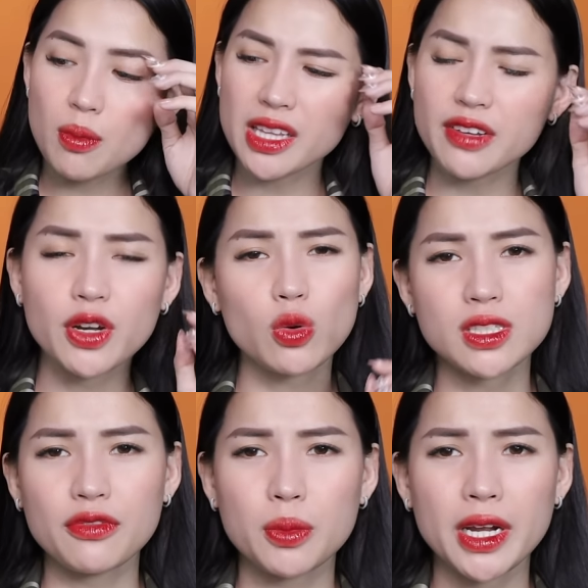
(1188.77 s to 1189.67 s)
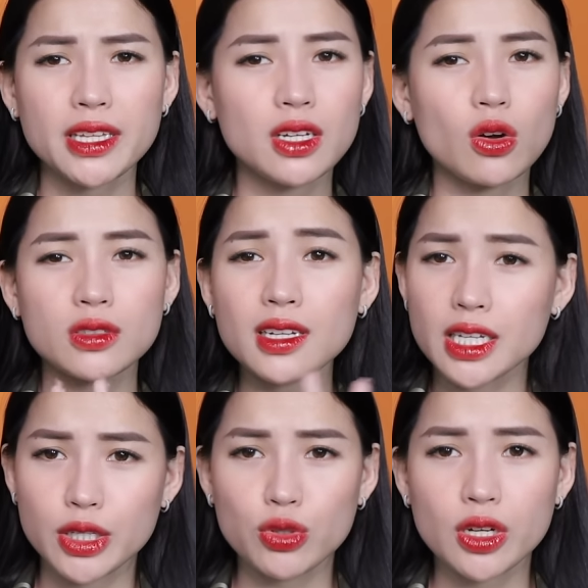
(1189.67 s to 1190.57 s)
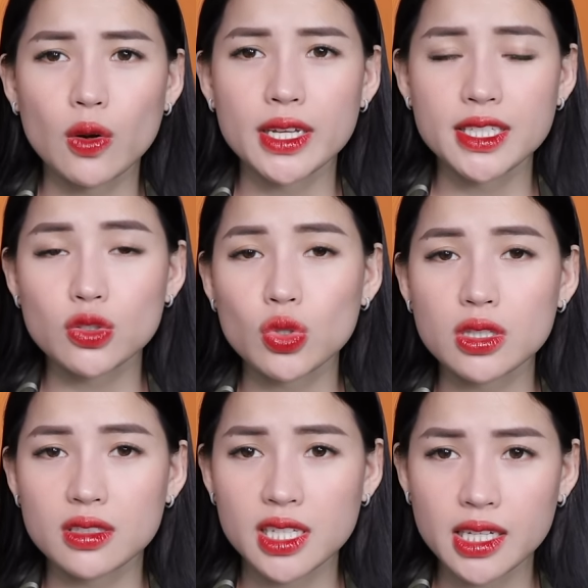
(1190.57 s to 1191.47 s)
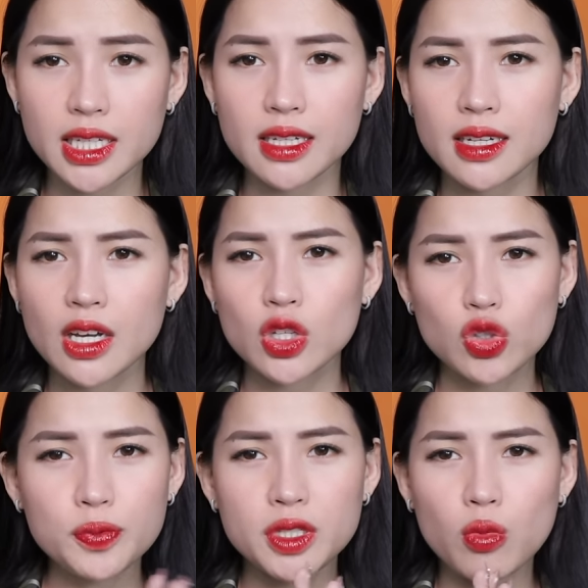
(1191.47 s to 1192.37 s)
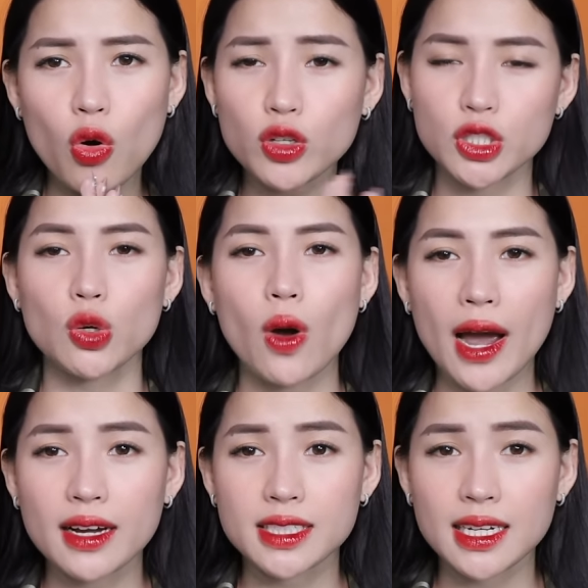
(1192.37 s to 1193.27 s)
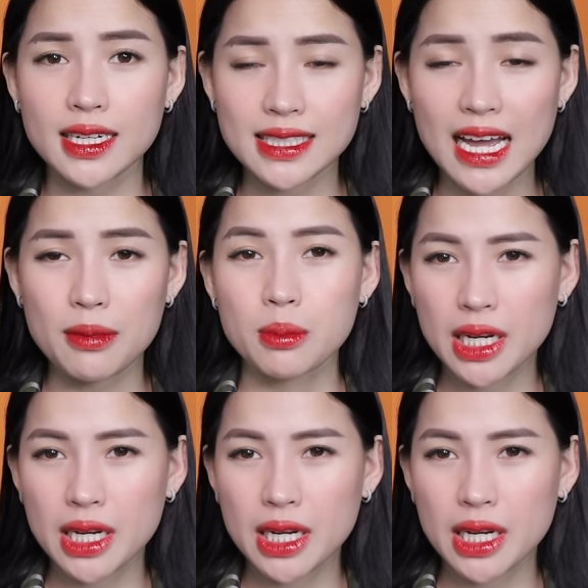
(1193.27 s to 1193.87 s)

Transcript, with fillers: Trong bản thành phần của sản phẩm này thì có rất là nhiều những cái loại chiết xuất từ thiên nhiên giúp chống oxy hóa ở trên làn da.